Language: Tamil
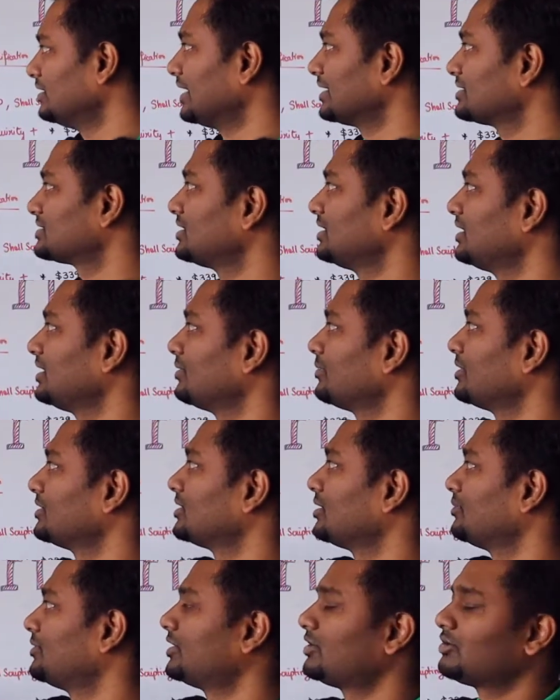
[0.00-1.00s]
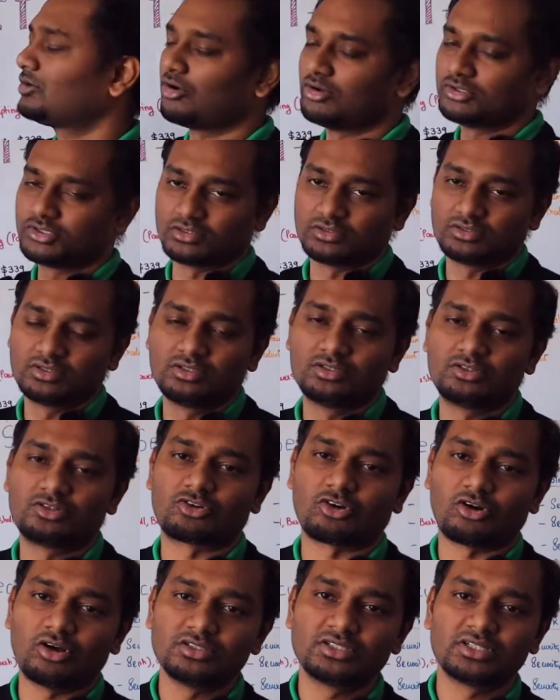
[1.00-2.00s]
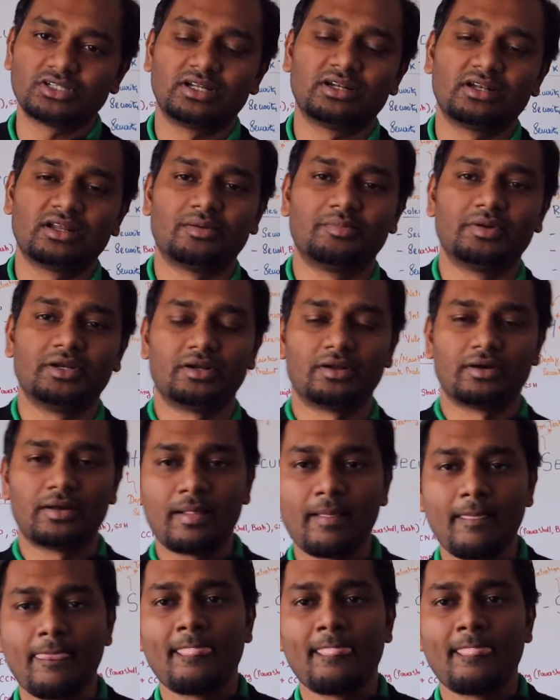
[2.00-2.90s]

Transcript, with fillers: நெக்ஸ்ட்டு நீங்கள் பார்த்திங்க அப்படின்னா ட்ராஜன் ட்ராஜன் என்ன அப்படின்னா